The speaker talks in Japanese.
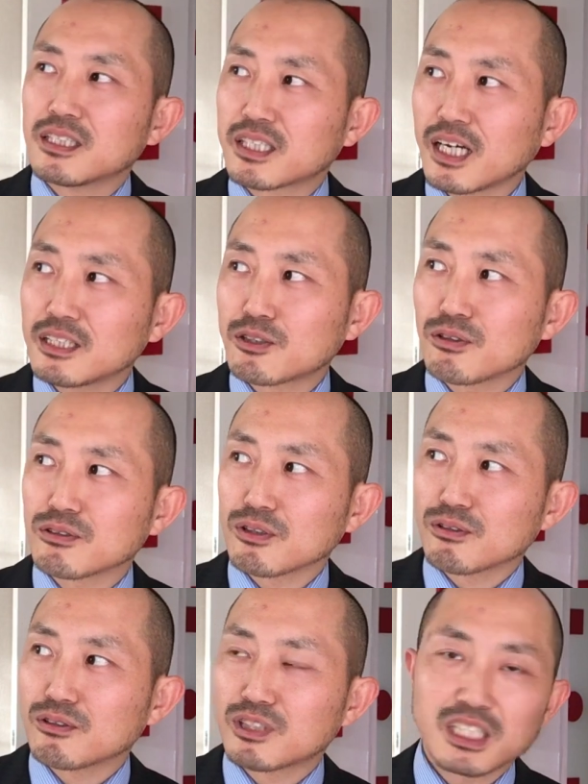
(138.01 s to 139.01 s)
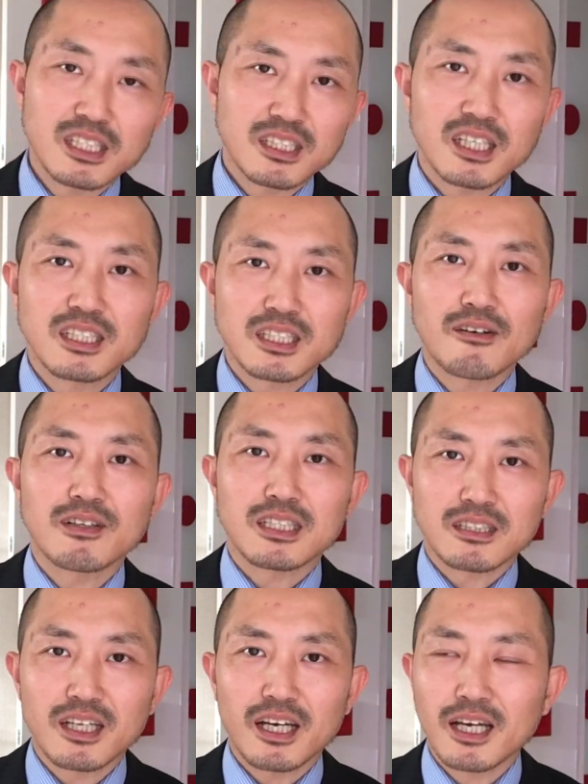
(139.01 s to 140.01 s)
最初のその新鮮さはで
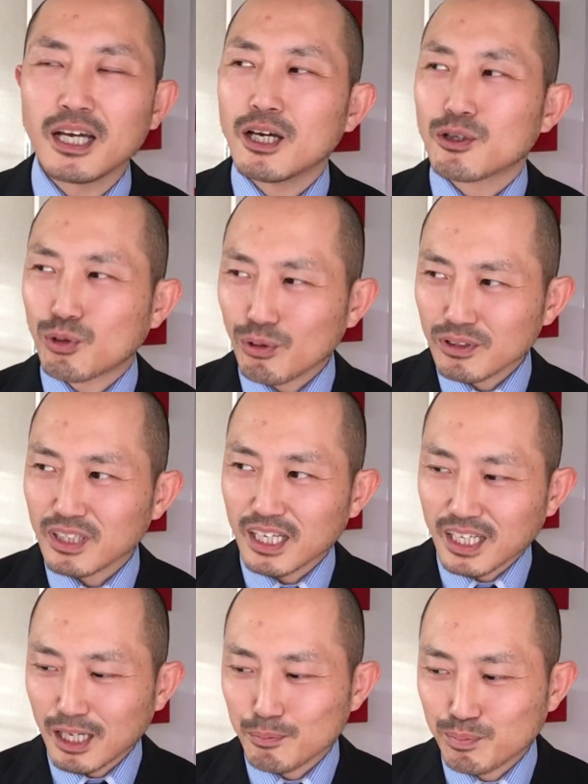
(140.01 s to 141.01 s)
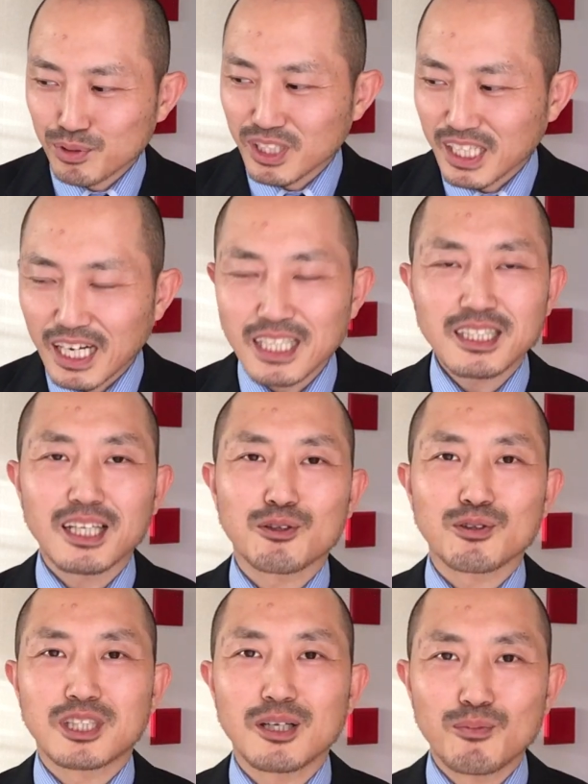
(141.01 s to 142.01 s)
すねどんなカップルであった
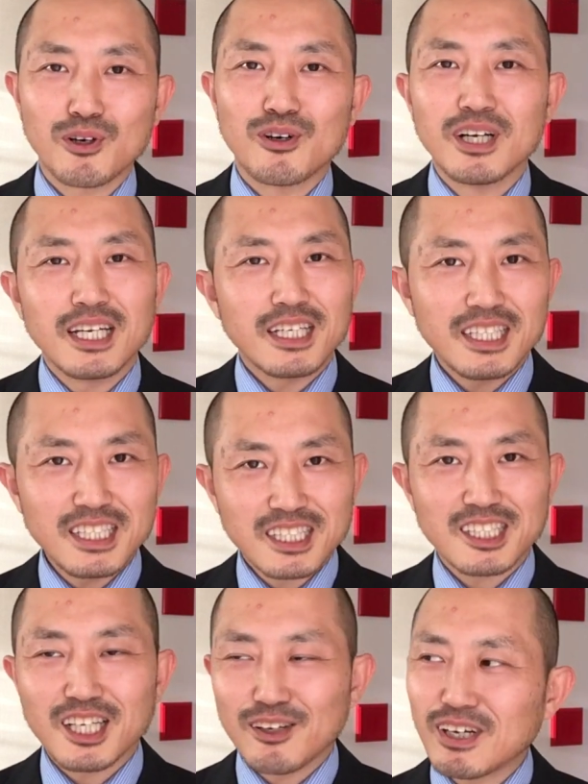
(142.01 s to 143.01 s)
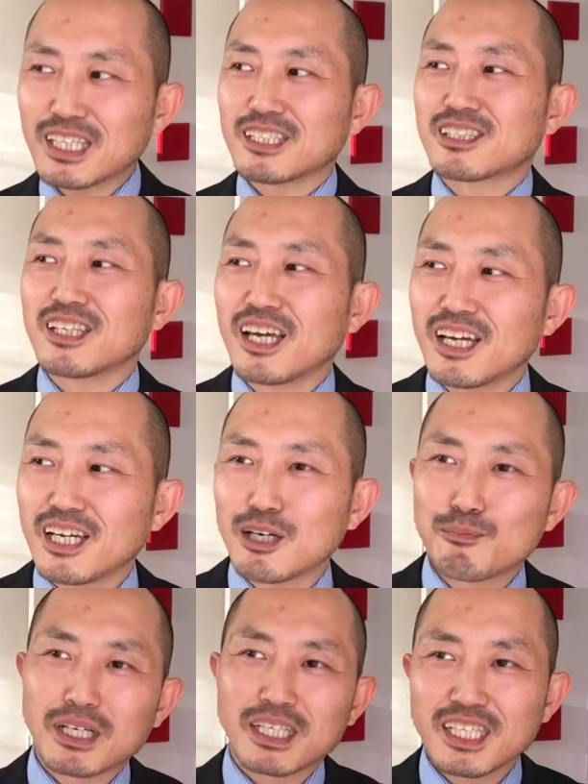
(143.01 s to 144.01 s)
としてもいずれはですね
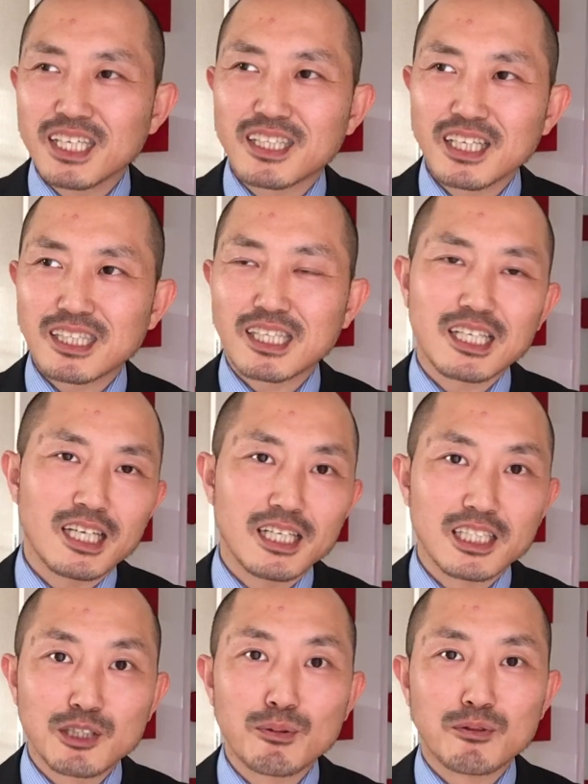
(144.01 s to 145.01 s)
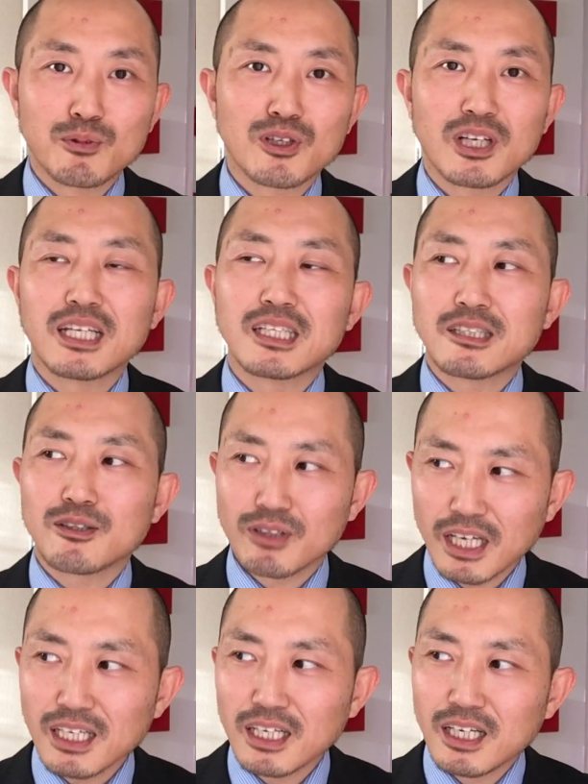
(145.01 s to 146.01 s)
やっぱり消えてってしまうものなんですよ
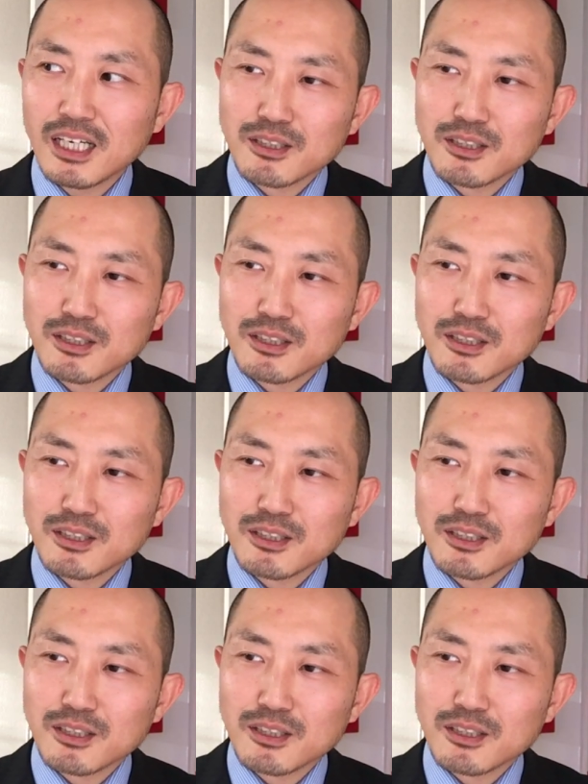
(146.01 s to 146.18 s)
ね。